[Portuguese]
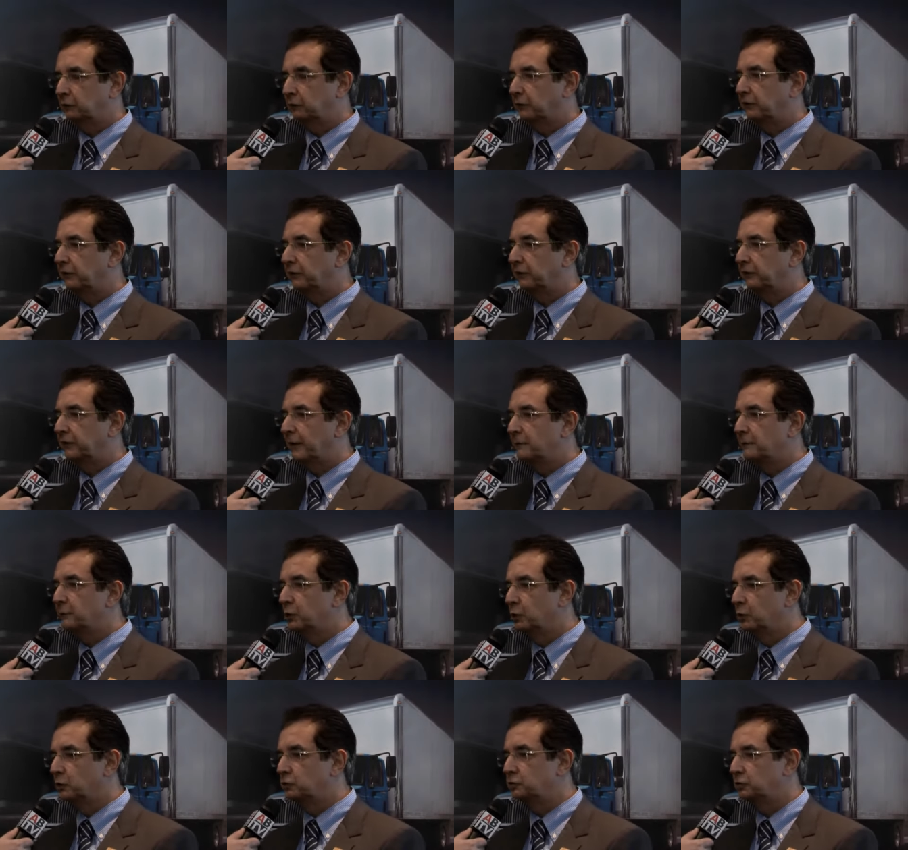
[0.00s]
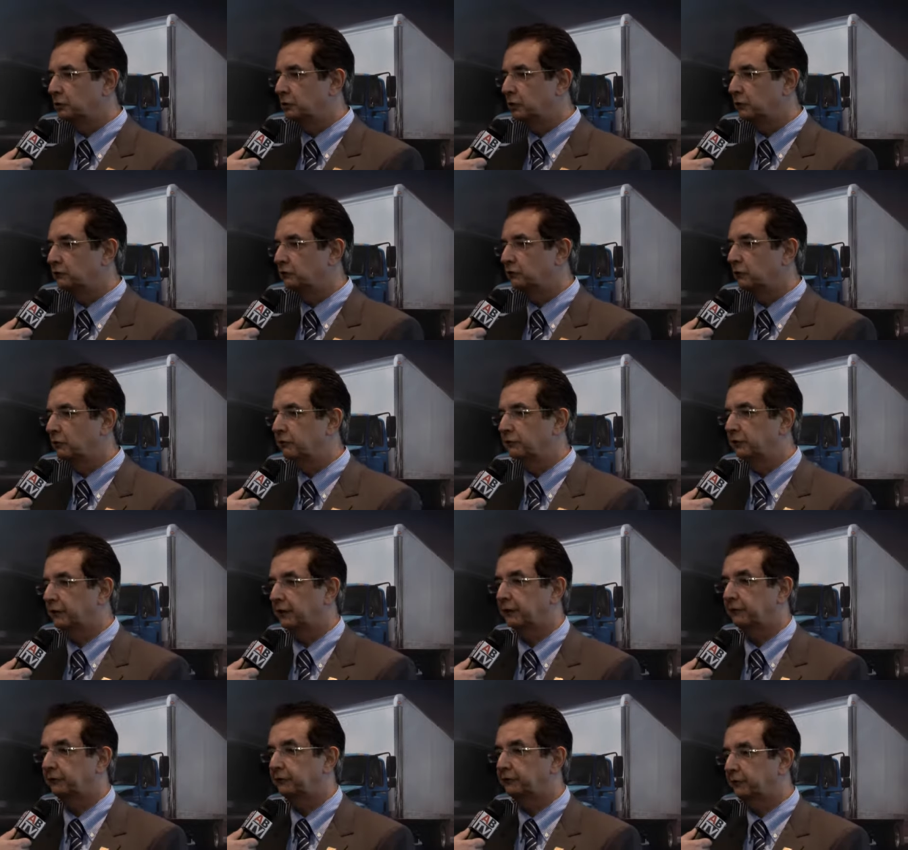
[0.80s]
Você sabe, hoje nós já
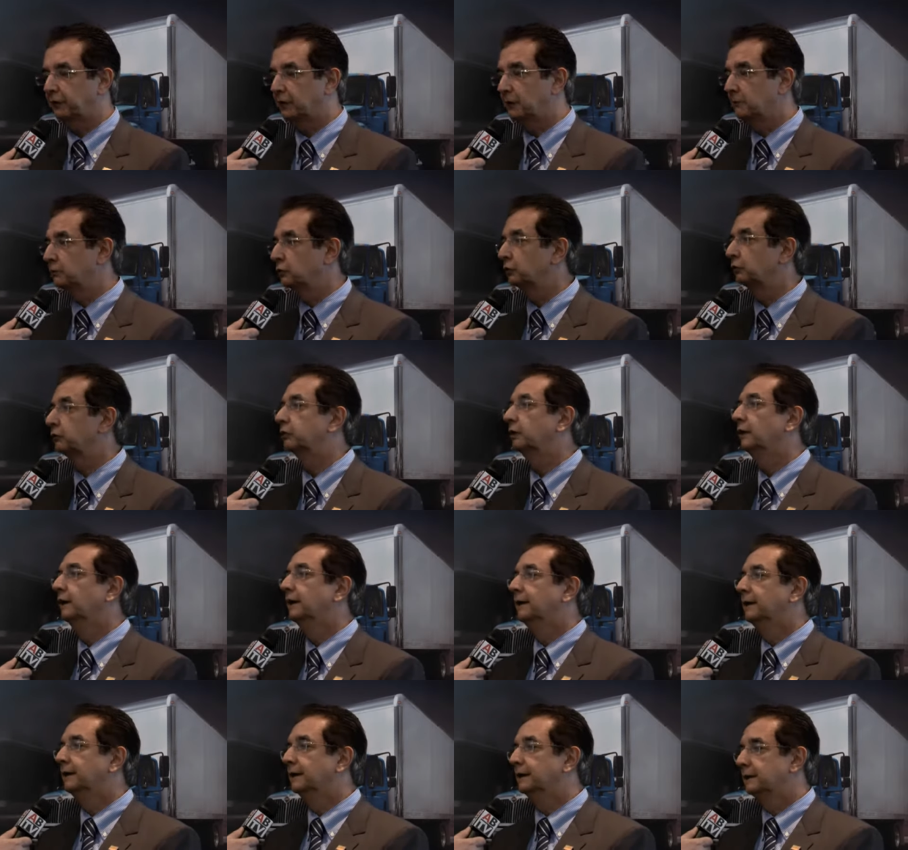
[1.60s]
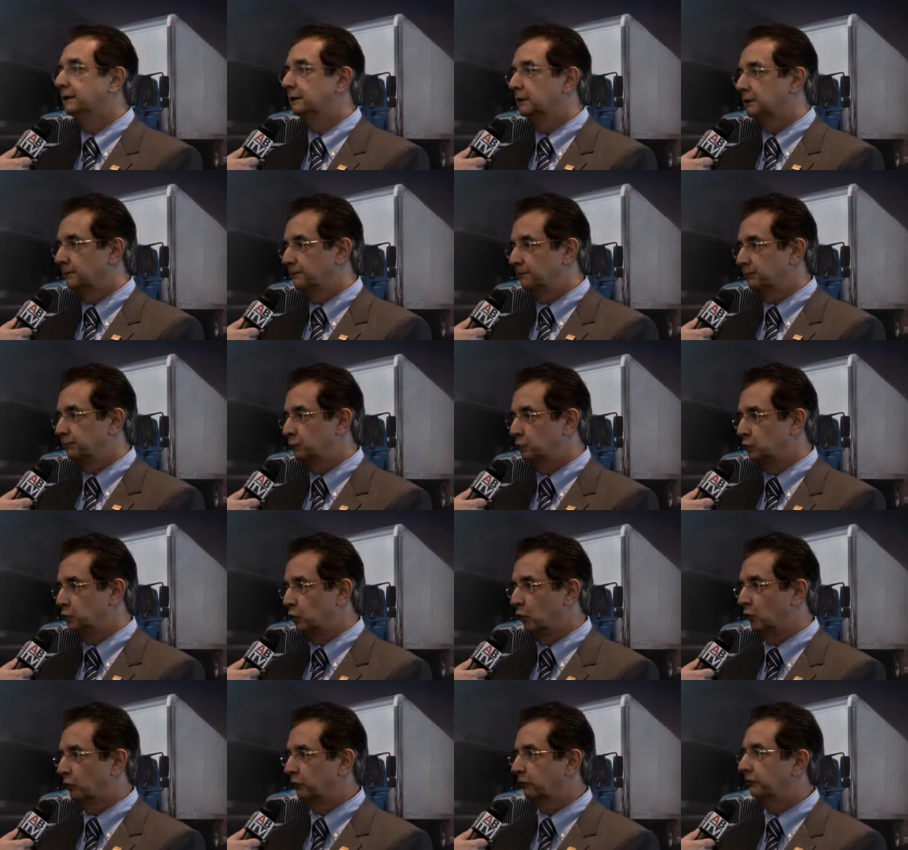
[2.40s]
oferecemos
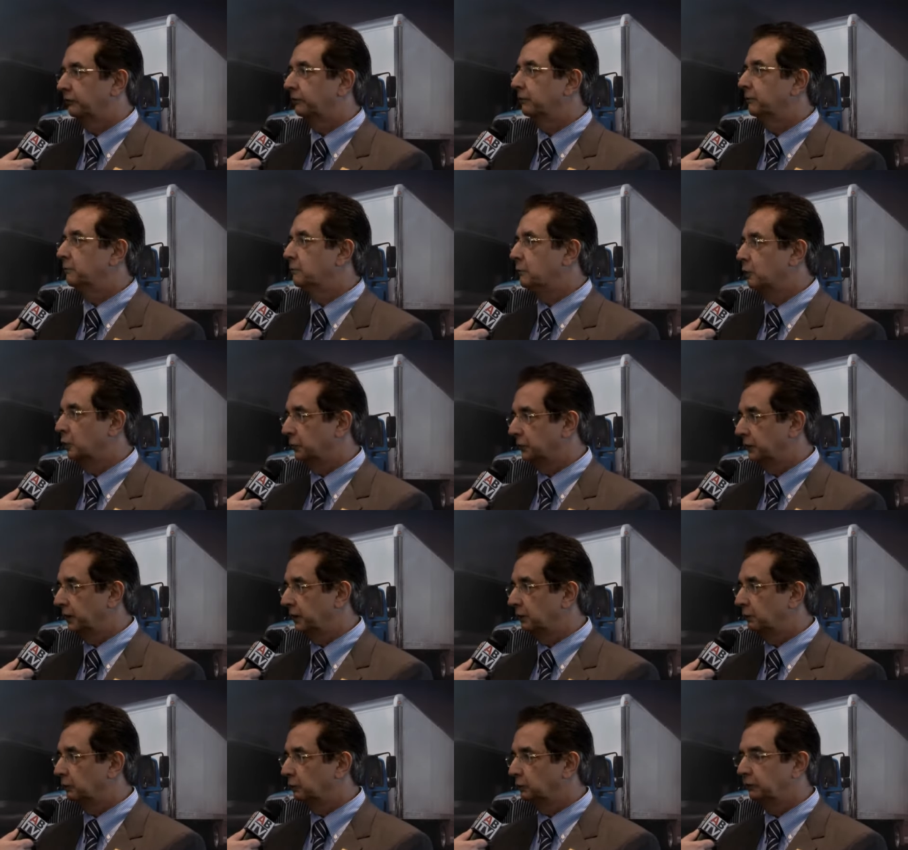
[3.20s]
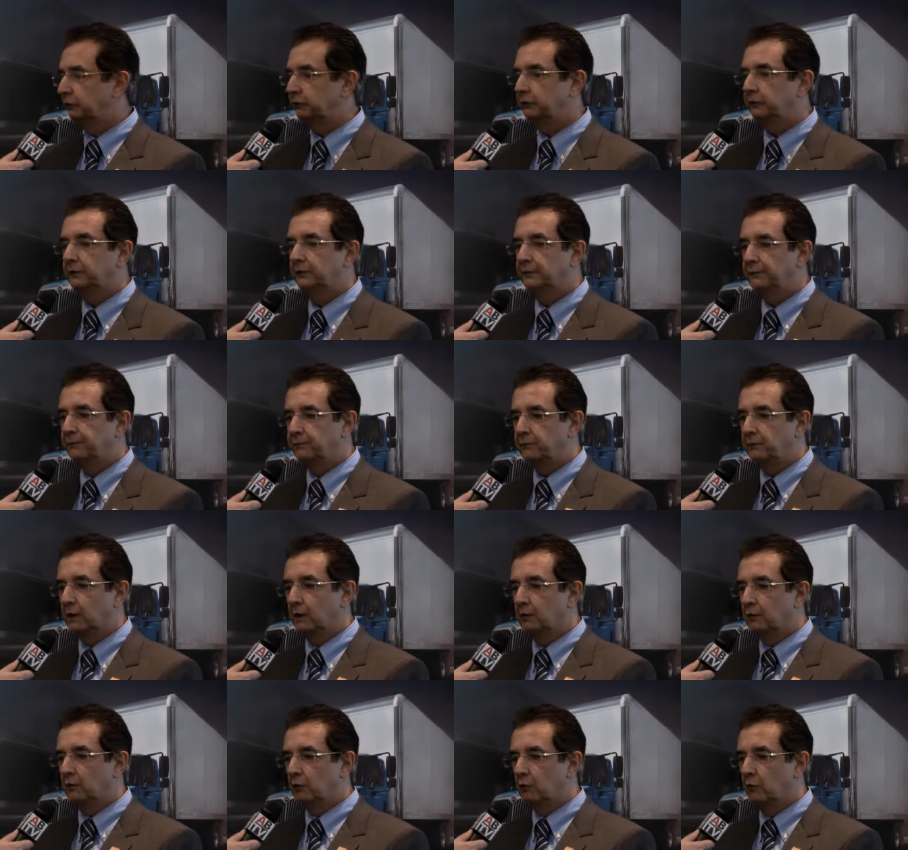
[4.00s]
dois modelos,
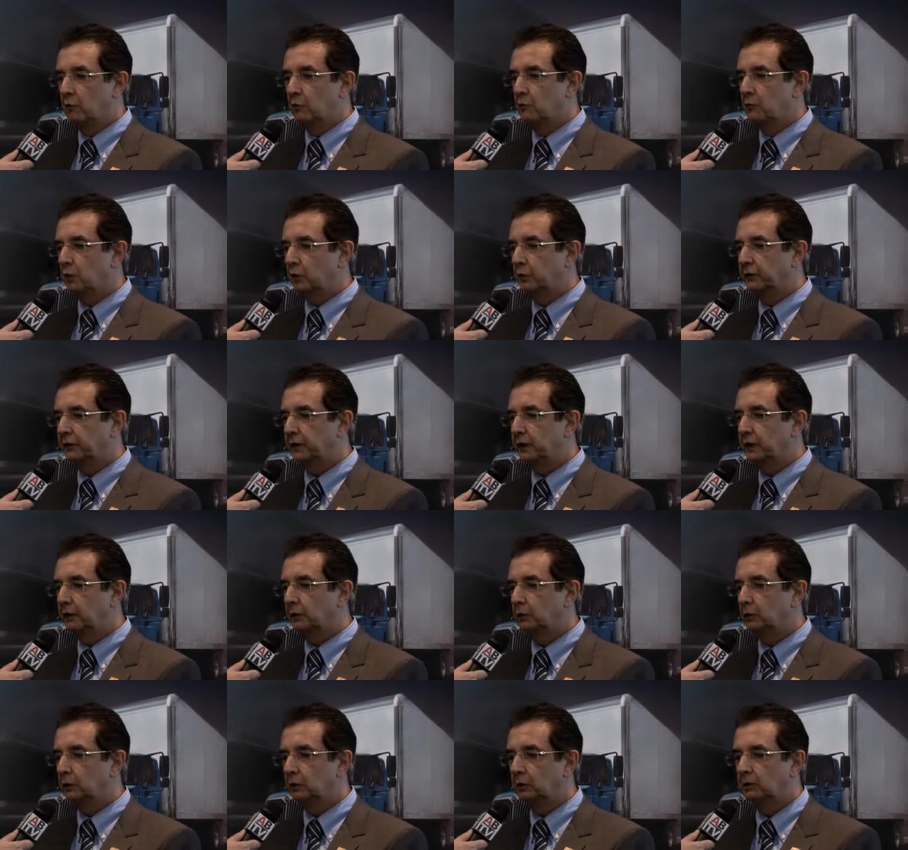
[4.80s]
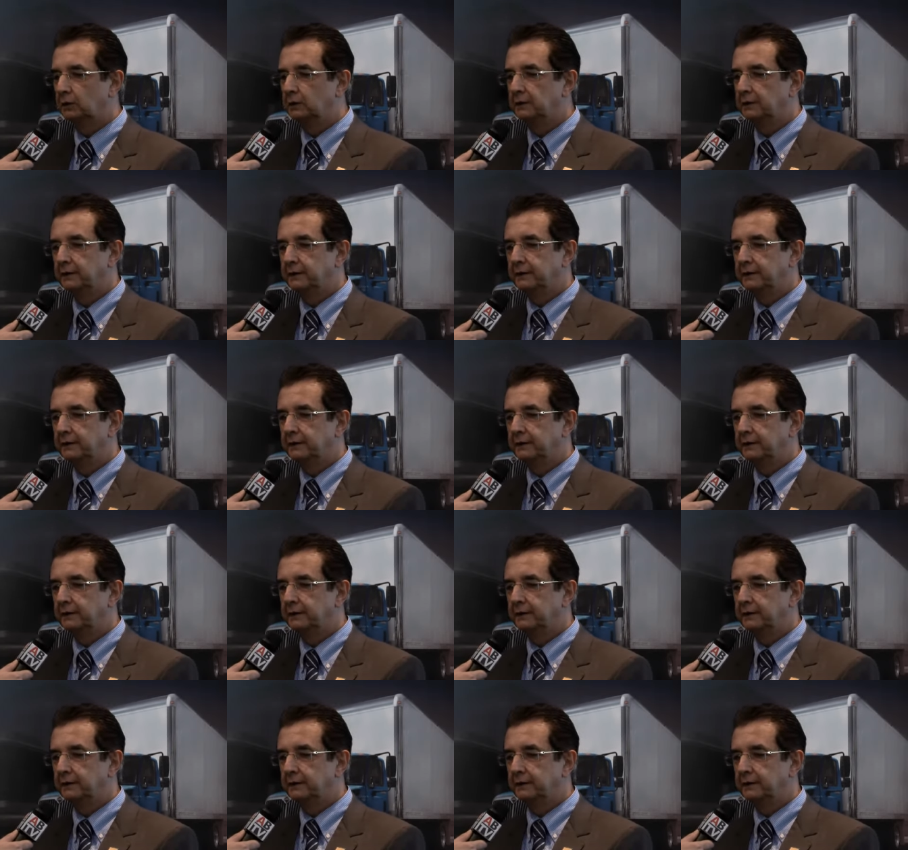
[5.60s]
o modelo